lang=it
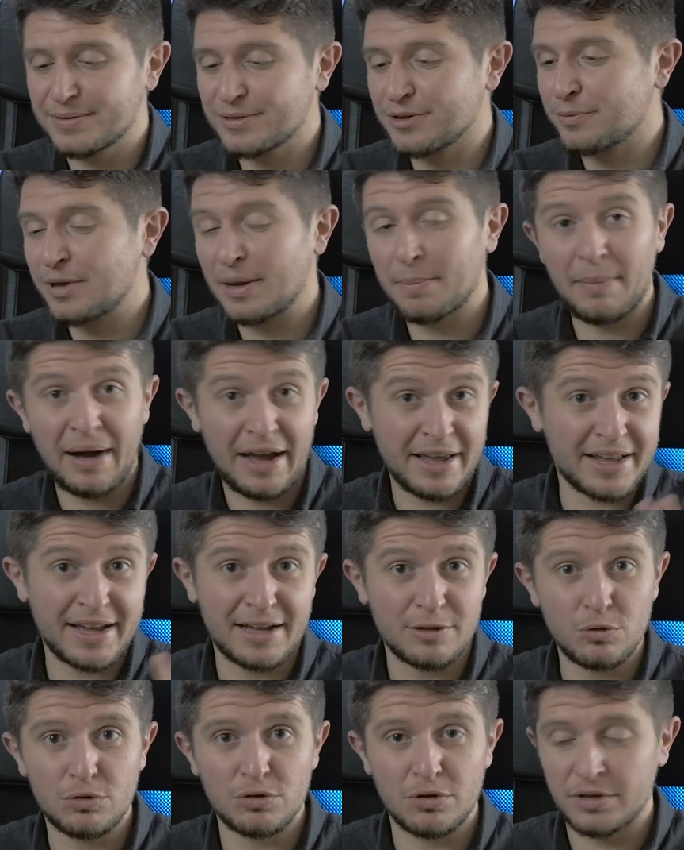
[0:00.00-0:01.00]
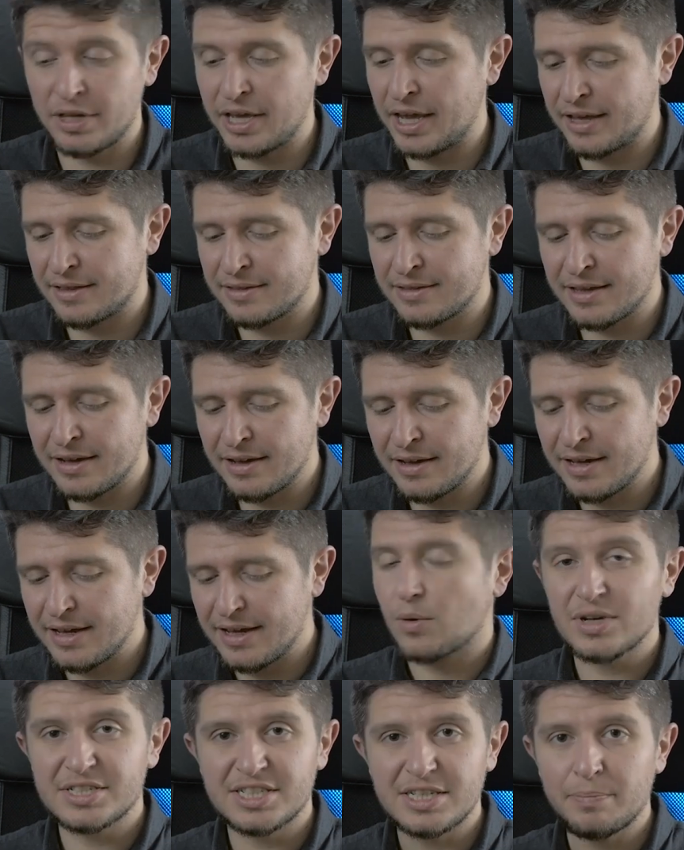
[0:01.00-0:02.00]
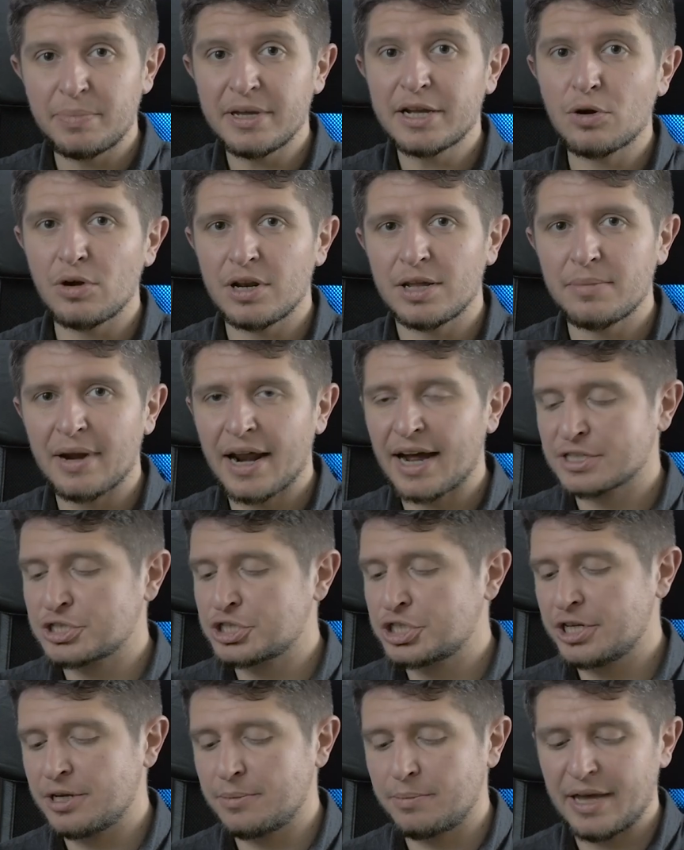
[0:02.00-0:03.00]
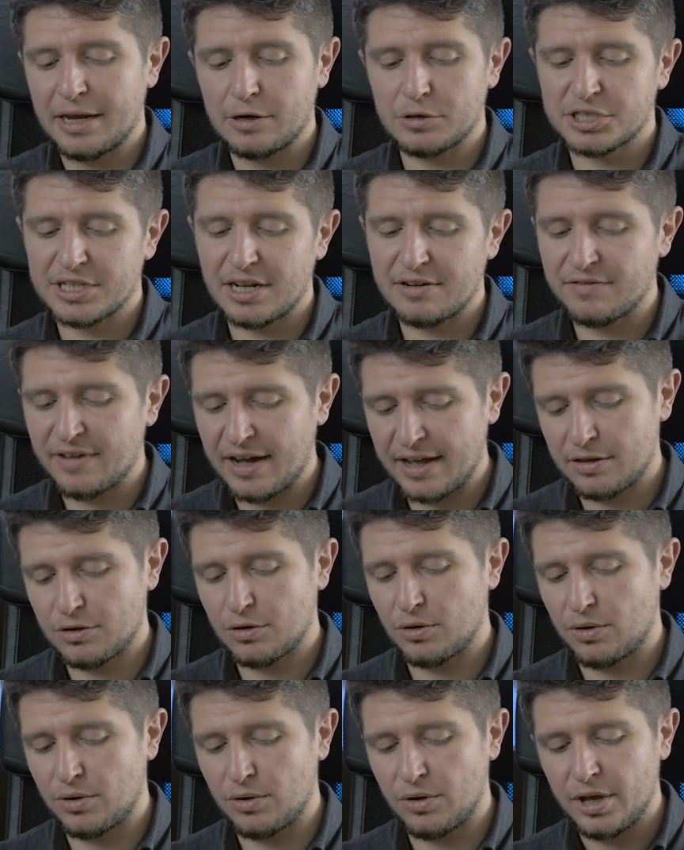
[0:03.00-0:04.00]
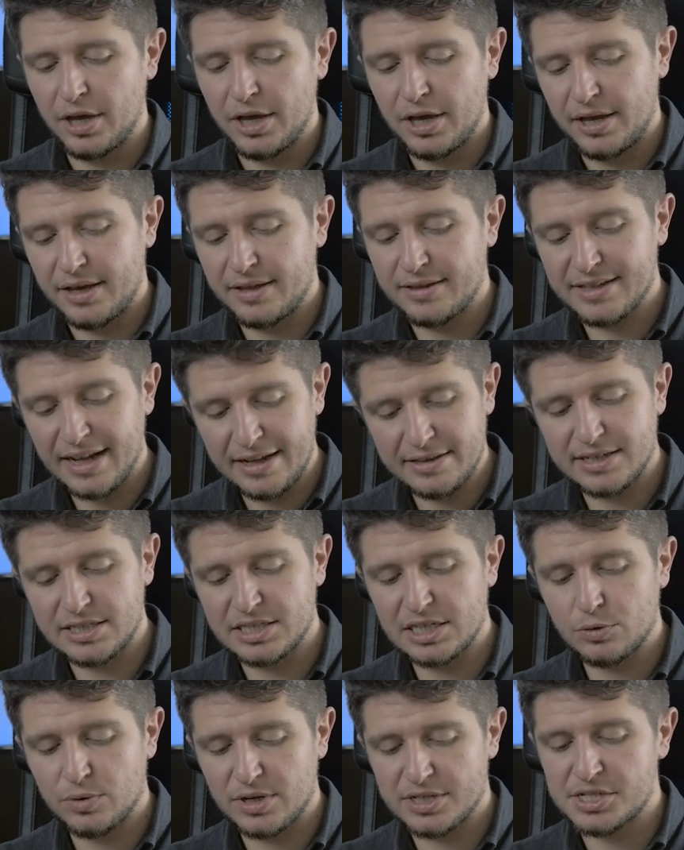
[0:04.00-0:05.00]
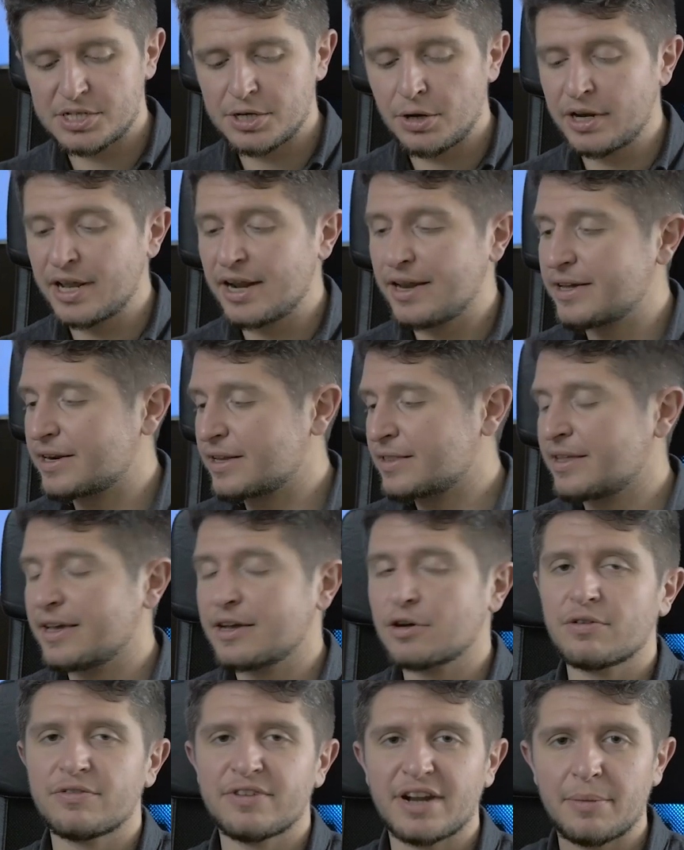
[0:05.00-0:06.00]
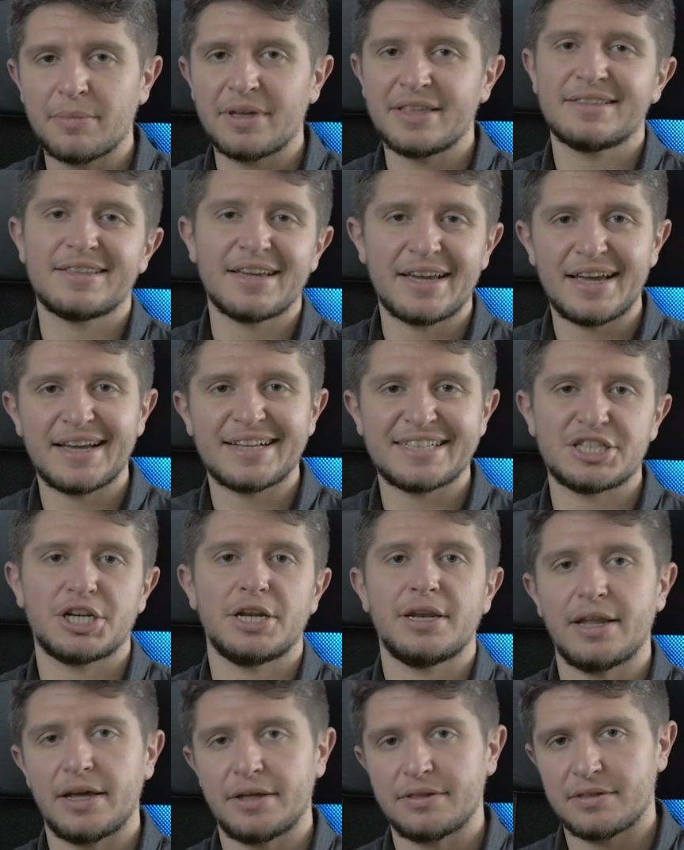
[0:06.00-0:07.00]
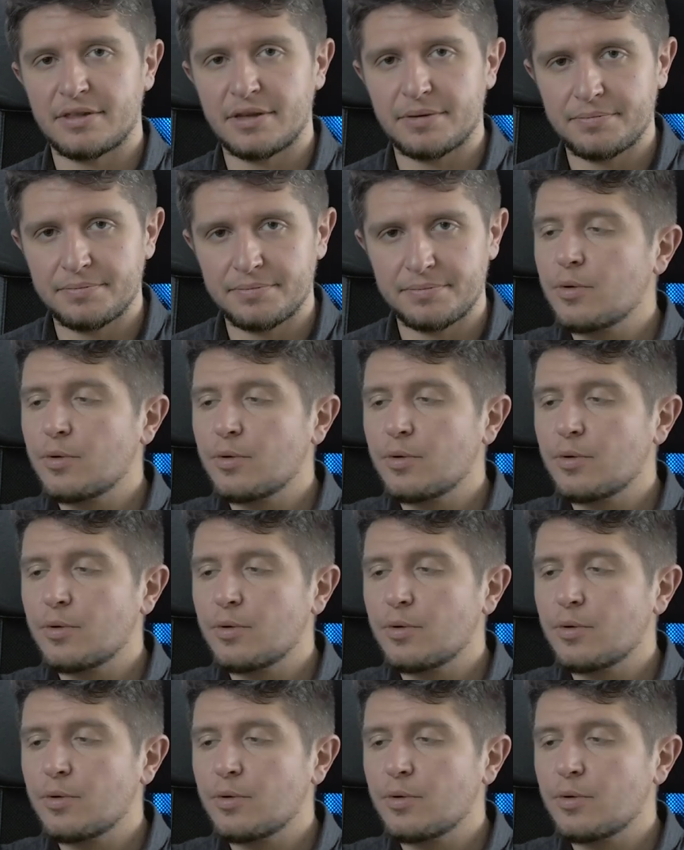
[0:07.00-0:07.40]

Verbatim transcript: non mi è mai caduto niente. Questi piccoli bracci mi hanno salvato in tante situazioni e li ritengo veramente eccellenti.